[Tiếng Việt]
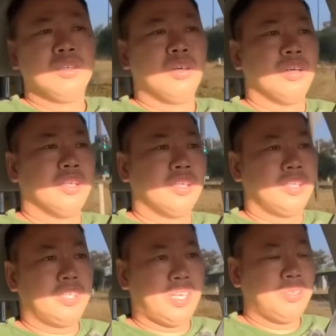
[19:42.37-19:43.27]
Ôi
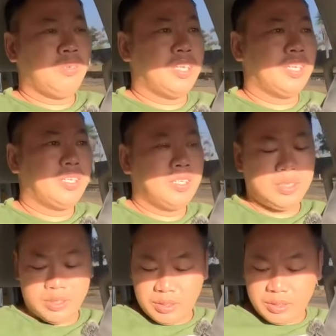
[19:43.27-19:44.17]
ơi nó nắng quá
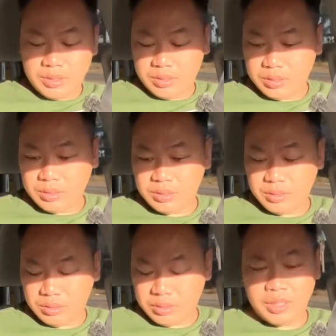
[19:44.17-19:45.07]

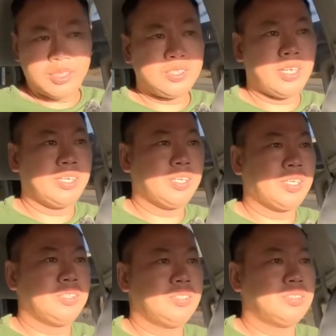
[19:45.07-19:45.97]
nắng tàn
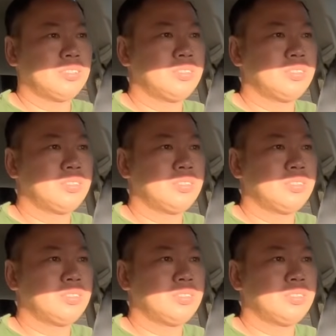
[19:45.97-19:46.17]
tranh luôn